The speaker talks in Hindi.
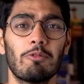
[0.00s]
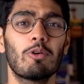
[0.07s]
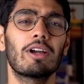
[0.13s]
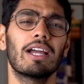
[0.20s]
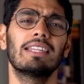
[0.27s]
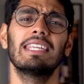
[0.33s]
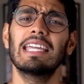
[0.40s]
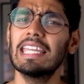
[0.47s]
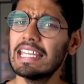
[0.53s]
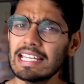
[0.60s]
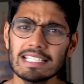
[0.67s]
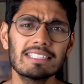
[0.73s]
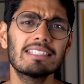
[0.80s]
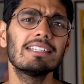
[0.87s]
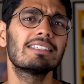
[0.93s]
वो कहते हैं कि
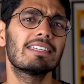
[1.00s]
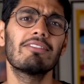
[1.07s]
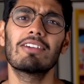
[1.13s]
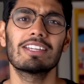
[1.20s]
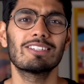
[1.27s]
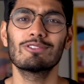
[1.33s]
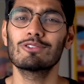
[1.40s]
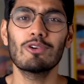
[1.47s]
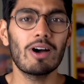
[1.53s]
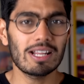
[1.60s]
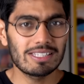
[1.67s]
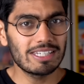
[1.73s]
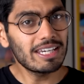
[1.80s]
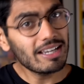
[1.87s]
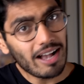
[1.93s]
इस चीज की वजह से उनको
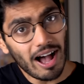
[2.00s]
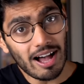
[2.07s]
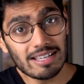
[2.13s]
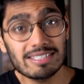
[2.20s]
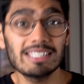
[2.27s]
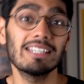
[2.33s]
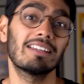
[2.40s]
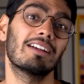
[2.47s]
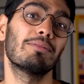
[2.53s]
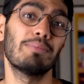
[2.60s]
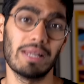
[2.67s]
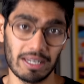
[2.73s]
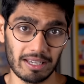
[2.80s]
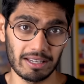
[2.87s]
अच्छी खासी इनकम मिल